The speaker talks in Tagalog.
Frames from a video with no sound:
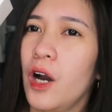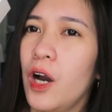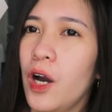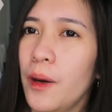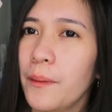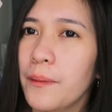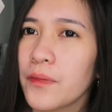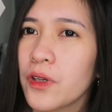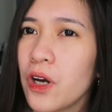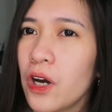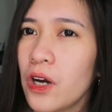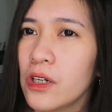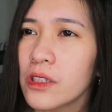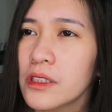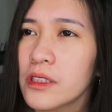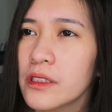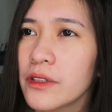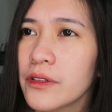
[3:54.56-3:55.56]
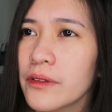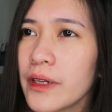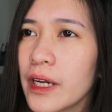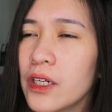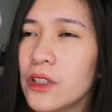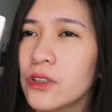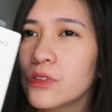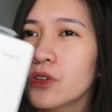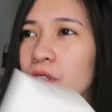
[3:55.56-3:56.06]
um, cost
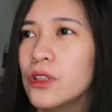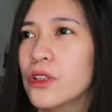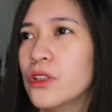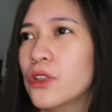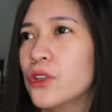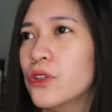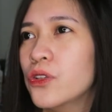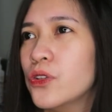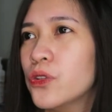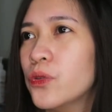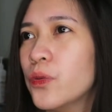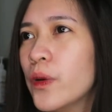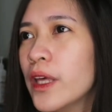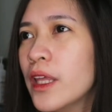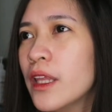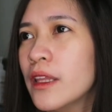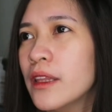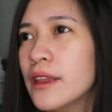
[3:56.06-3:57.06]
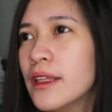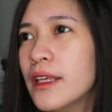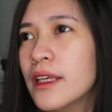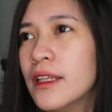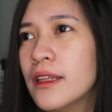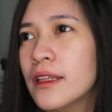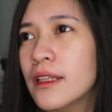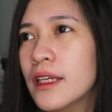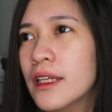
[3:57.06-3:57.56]
around
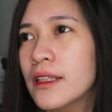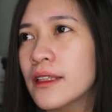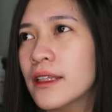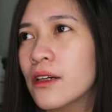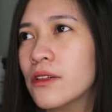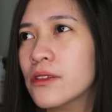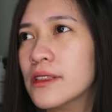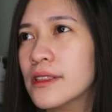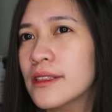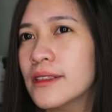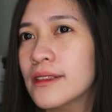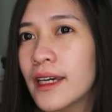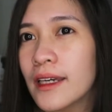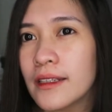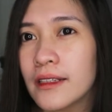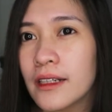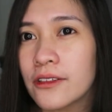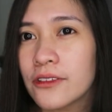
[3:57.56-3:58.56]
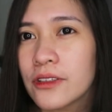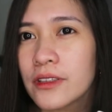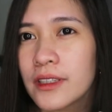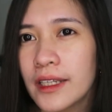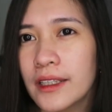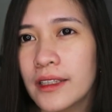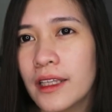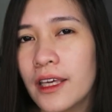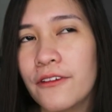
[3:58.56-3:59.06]

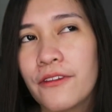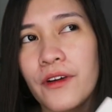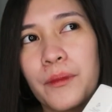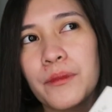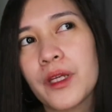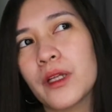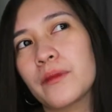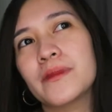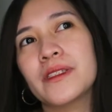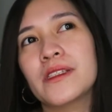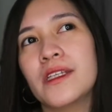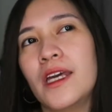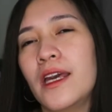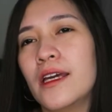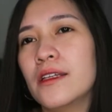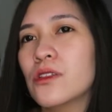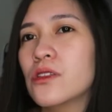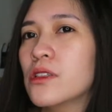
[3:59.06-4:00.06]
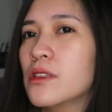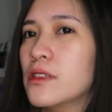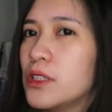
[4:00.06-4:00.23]
23,990 if I'm not mistaken.